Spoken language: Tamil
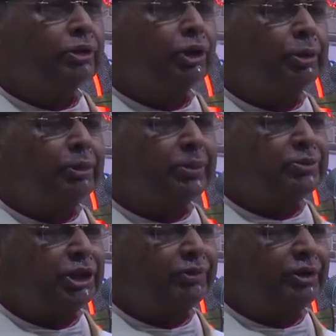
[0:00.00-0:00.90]
திருமணம்
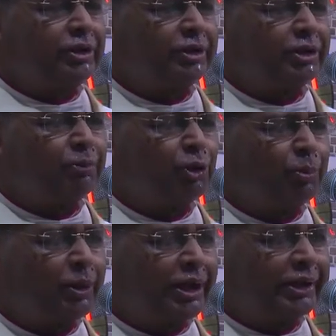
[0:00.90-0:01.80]
செய்வதற்கு
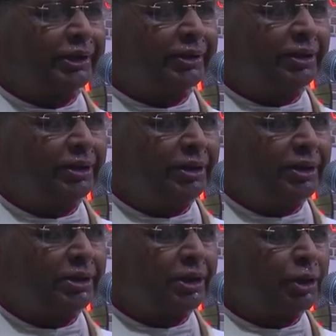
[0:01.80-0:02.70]
முன்பாக
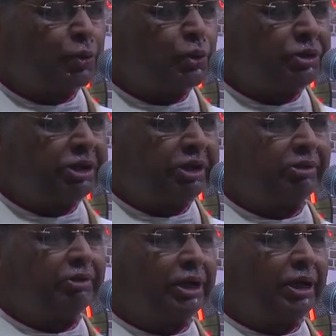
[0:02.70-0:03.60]

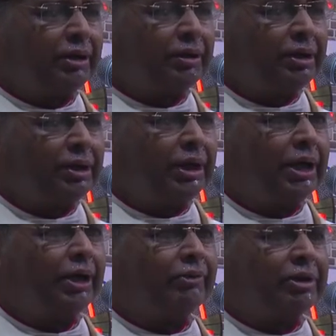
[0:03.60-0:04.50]
கருவுற்றிருந்தால்
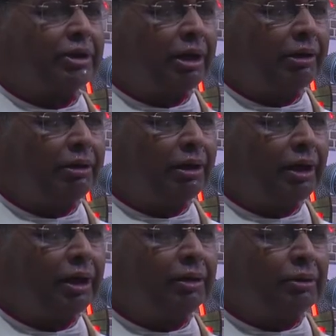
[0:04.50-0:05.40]
அவர்
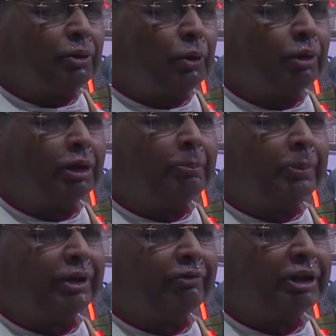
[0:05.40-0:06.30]
கல்லால்
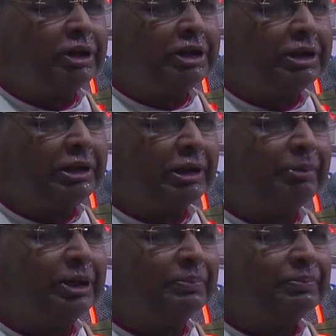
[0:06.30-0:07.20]
கொல்லப்பட வேண்டிய
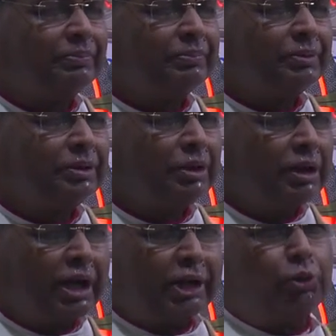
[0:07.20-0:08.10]
நிலைமை
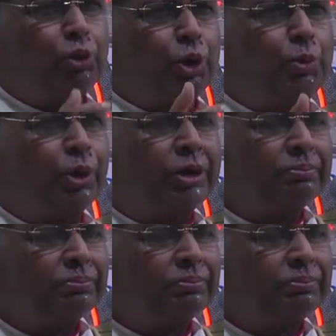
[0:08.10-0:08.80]
அது ஒரு புறம்